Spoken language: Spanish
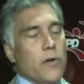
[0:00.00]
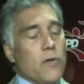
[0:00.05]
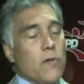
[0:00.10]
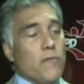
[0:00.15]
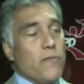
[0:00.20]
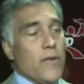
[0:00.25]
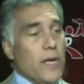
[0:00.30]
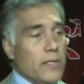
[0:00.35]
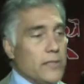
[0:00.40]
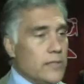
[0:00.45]
de
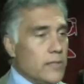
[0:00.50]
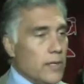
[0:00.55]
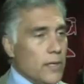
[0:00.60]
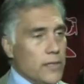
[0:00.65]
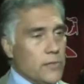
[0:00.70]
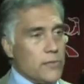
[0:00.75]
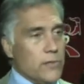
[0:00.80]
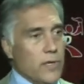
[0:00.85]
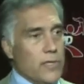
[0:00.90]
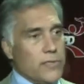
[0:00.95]
confianza,
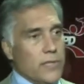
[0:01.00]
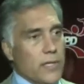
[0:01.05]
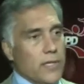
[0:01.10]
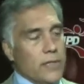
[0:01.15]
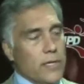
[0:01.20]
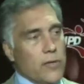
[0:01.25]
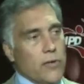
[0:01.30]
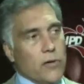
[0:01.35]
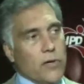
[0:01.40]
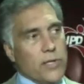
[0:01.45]
que son el
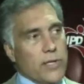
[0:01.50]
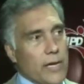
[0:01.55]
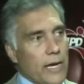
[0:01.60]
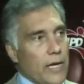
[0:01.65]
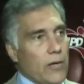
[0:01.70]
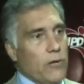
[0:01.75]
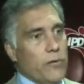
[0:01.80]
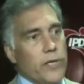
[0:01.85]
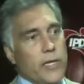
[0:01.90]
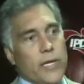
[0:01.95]
secretario
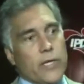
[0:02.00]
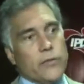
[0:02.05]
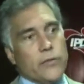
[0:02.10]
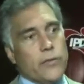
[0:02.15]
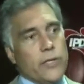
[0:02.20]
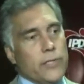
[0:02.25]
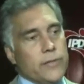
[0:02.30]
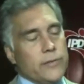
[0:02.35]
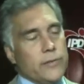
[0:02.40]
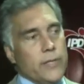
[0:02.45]
general y los
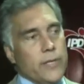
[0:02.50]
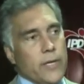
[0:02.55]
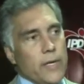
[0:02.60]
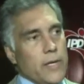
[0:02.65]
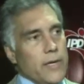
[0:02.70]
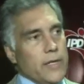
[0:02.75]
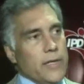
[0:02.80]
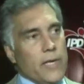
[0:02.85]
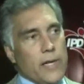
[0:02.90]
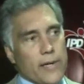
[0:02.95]
directores,
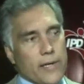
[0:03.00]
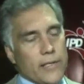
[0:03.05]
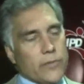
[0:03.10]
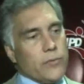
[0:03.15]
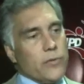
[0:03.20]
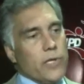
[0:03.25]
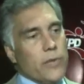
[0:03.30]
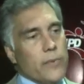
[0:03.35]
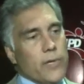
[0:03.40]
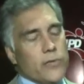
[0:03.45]
y el
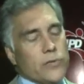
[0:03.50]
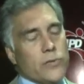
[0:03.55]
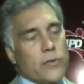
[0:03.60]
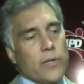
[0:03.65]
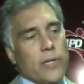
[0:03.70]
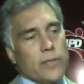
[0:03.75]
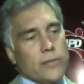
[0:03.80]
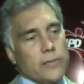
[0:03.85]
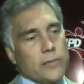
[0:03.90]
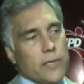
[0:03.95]
resto de
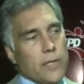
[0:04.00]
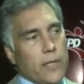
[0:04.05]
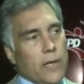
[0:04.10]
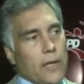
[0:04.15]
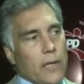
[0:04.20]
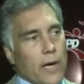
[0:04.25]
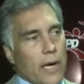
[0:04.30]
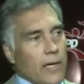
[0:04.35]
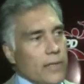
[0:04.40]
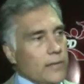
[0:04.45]
personas
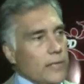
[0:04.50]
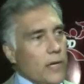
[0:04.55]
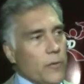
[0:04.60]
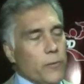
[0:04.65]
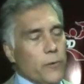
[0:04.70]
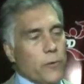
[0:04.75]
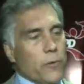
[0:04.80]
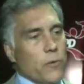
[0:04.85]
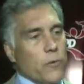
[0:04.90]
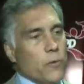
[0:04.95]
ha entrado
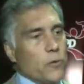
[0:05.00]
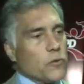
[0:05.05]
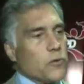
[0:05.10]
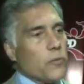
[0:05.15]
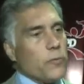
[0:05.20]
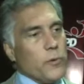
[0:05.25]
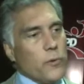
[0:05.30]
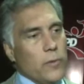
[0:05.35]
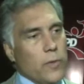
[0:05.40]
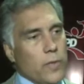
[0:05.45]
por
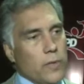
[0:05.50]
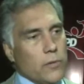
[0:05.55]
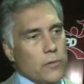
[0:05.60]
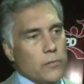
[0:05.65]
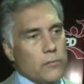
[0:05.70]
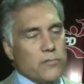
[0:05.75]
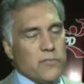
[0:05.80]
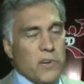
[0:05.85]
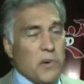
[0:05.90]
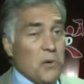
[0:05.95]
concurso público.
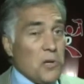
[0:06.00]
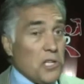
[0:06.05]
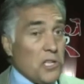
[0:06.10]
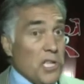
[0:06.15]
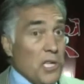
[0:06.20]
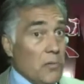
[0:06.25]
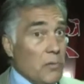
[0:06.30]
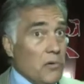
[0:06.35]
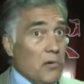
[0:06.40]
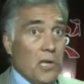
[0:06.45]

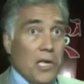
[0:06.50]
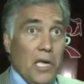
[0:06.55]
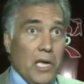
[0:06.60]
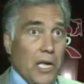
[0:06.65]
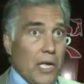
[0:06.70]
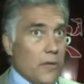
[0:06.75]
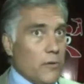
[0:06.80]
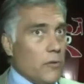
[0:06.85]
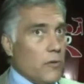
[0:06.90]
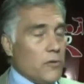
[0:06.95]
¿Favoritismo en
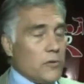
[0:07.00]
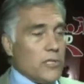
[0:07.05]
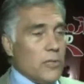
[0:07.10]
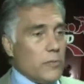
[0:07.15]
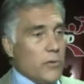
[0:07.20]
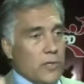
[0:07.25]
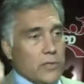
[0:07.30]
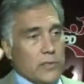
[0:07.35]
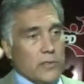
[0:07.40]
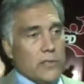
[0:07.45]
qué? No lo sé,
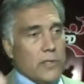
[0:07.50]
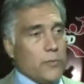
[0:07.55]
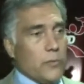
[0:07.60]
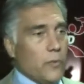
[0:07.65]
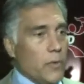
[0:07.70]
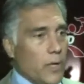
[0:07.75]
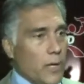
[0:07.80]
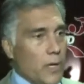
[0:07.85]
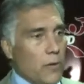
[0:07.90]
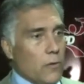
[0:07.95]
porque está
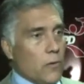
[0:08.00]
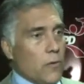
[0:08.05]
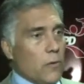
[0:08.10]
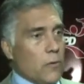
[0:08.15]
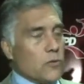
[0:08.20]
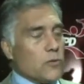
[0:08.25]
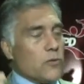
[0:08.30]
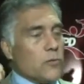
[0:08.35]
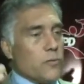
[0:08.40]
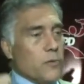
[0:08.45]
estipulado,
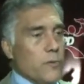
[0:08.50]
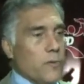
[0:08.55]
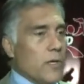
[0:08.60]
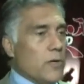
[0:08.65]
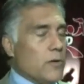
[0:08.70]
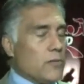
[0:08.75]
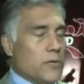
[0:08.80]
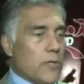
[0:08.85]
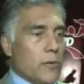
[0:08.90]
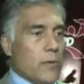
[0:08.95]
concurso
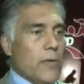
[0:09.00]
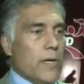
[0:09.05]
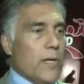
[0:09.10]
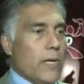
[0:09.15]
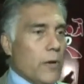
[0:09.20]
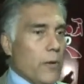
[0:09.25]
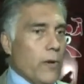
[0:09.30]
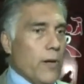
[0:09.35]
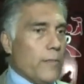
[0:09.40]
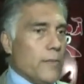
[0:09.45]
público se cubre en
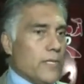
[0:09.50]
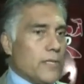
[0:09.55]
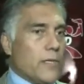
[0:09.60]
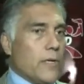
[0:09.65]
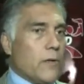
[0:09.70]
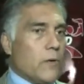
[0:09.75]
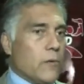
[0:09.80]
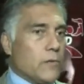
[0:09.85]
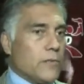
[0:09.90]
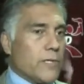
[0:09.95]
la web y se,